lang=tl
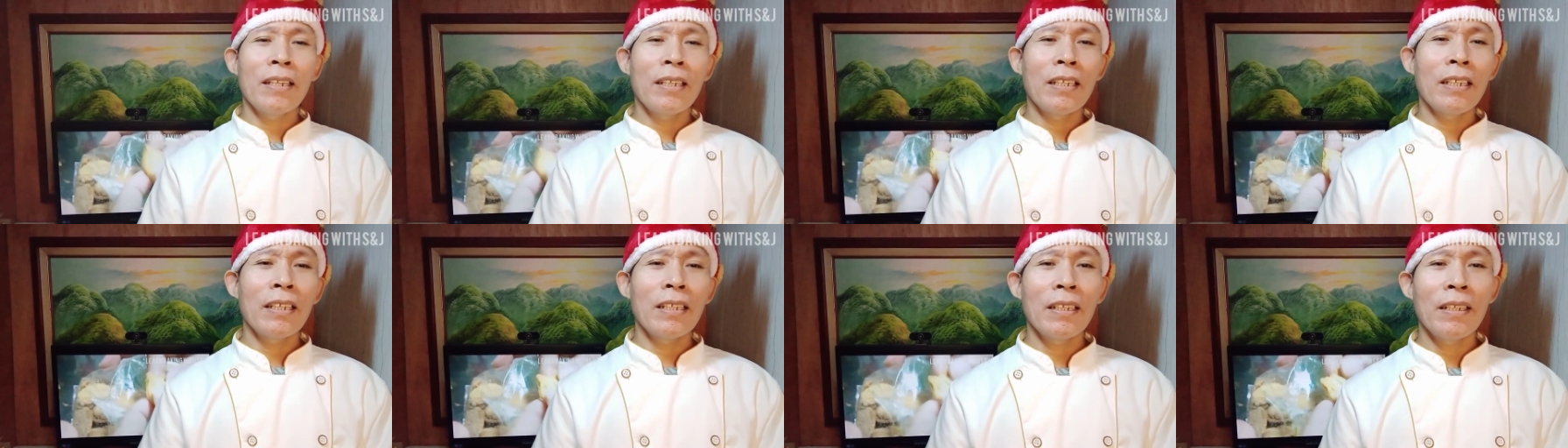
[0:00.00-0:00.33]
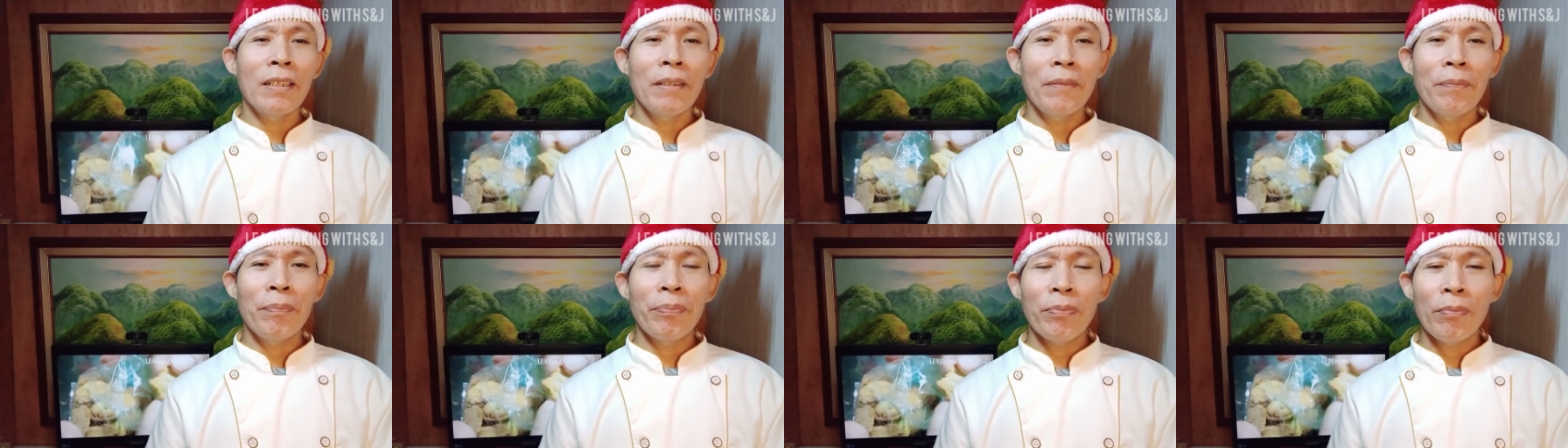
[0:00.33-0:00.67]
uh,
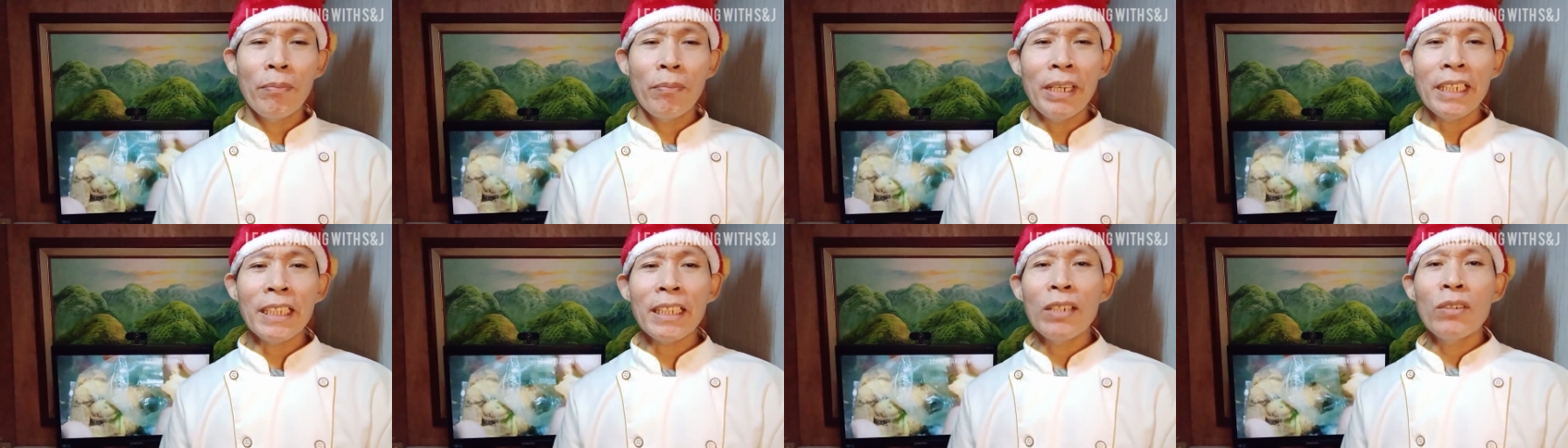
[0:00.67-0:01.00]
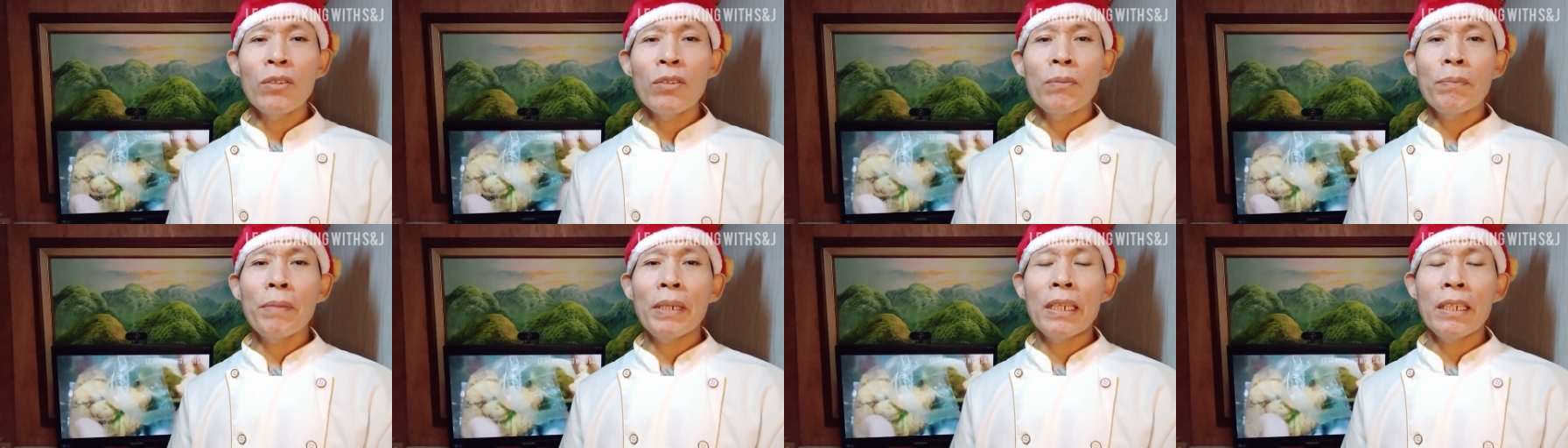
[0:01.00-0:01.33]
um, may
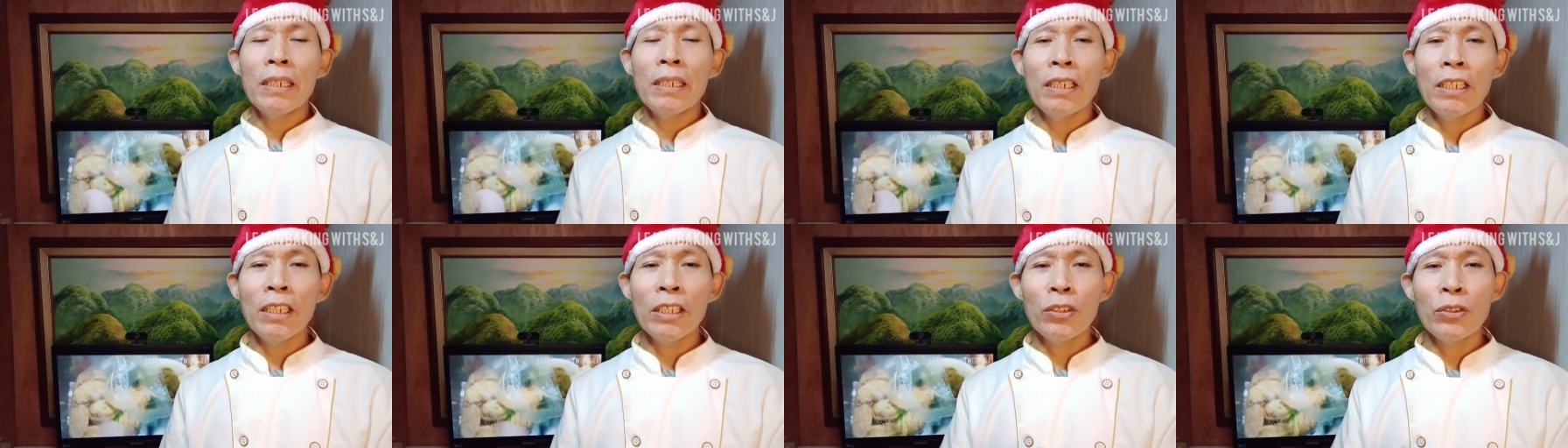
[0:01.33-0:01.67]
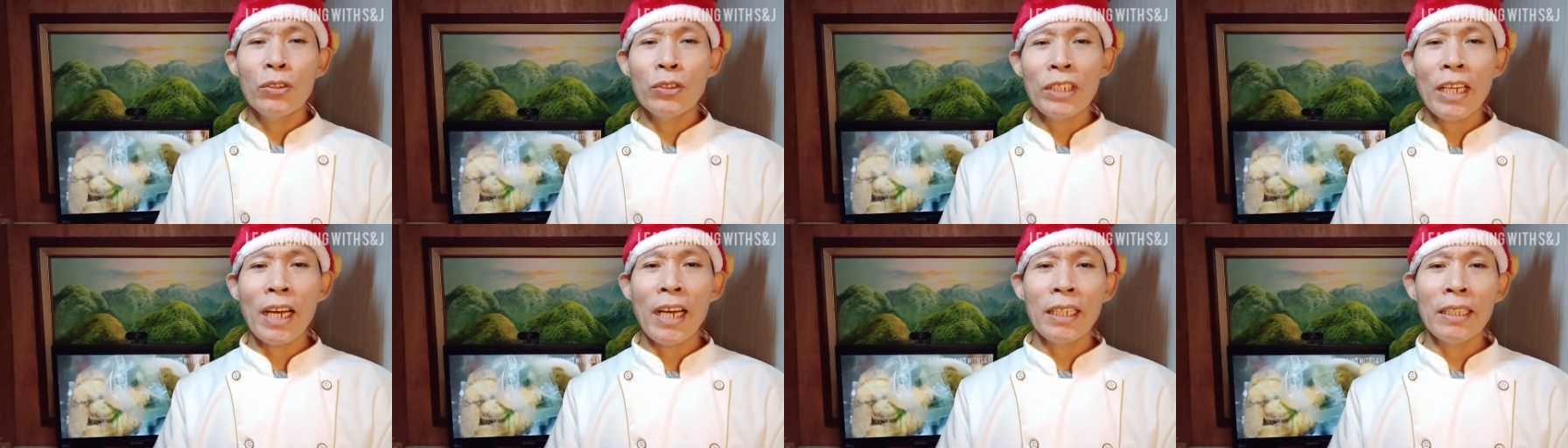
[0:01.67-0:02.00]
tanong pala
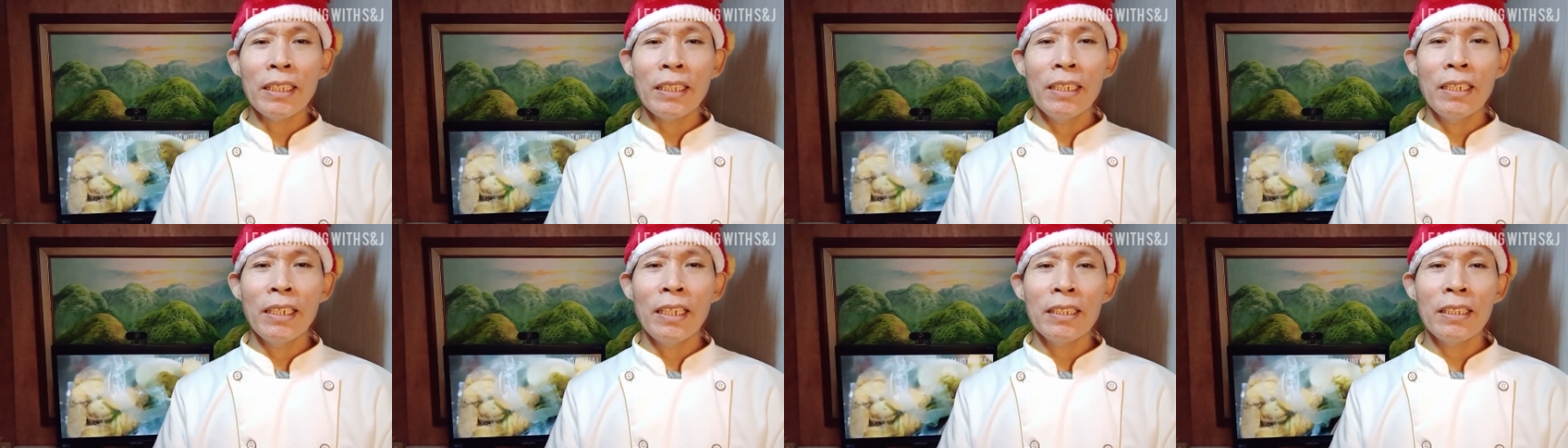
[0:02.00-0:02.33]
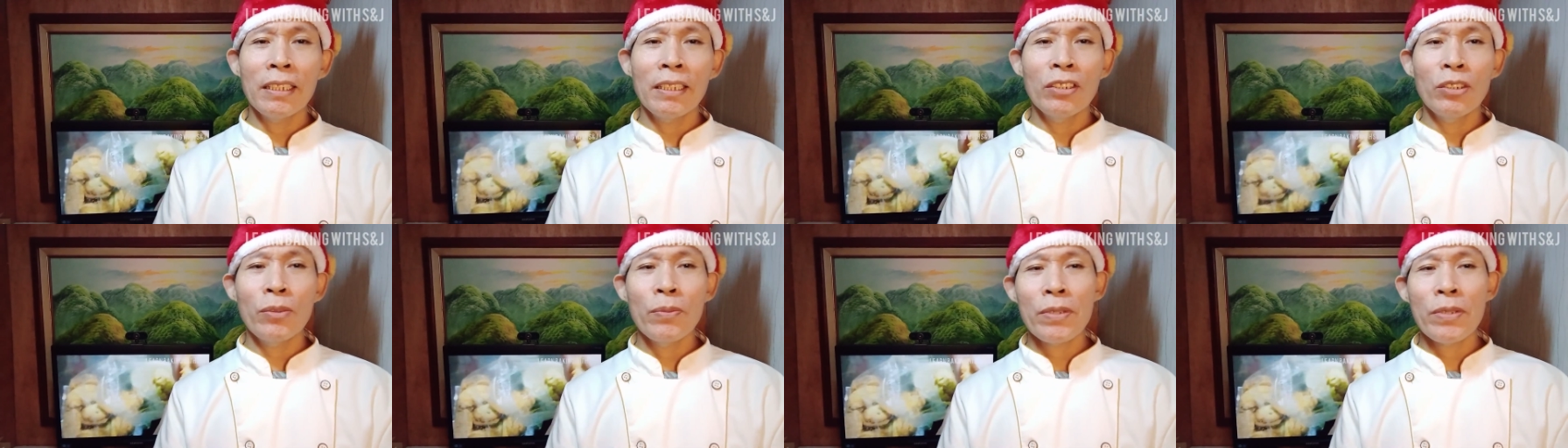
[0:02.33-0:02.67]
dito sa atin ng
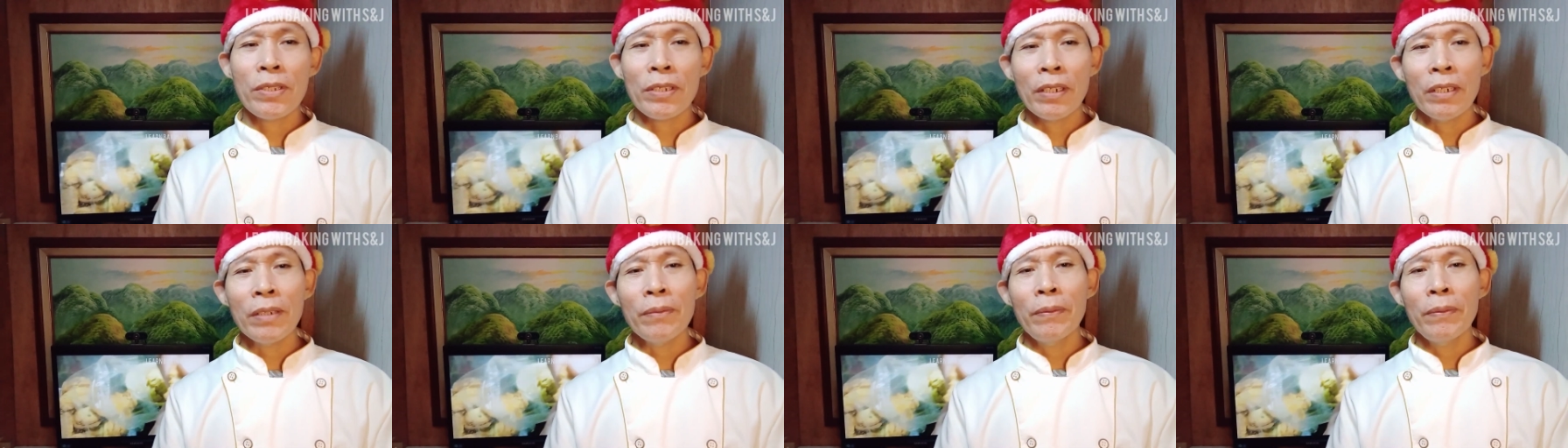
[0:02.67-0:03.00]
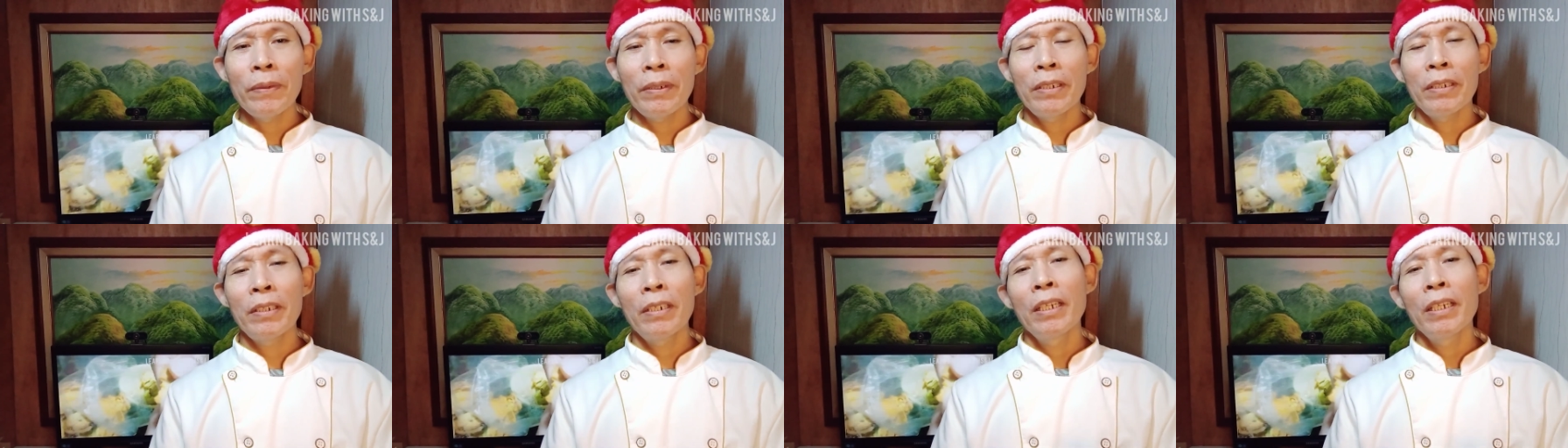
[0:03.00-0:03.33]
ating
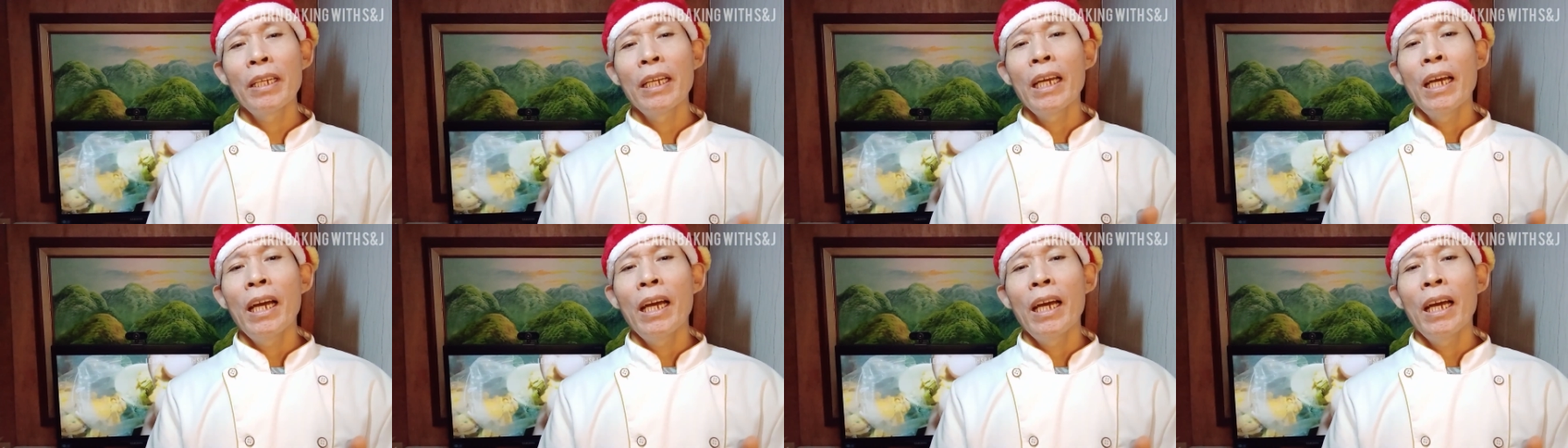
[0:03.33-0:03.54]
subscriber.